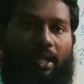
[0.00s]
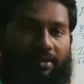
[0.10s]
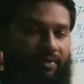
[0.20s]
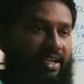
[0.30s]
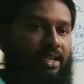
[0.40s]

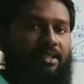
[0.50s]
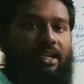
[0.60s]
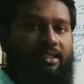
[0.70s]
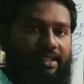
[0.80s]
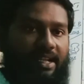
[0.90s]
ఫైవ్ ఇయర్స్
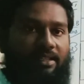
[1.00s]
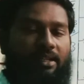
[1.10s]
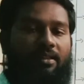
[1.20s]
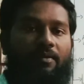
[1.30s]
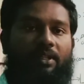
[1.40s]
కానీ త్రీ ఇయర్స్
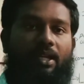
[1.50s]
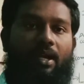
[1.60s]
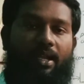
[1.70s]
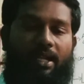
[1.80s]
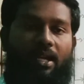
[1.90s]
అయిన తర్వాత
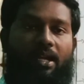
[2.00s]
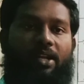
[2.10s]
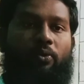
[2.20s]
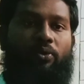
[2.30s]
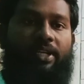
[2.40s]
ఇంకా
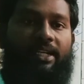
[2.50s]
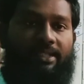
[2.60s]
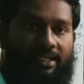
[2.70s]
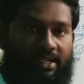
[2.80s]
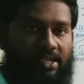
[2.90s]
నేను స్టడీస్
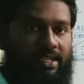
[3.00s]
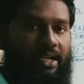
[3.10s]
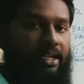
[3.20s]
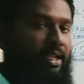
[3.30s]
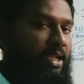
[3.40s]
ఎక్స్టెండ్
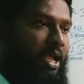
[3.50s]
చేయాలి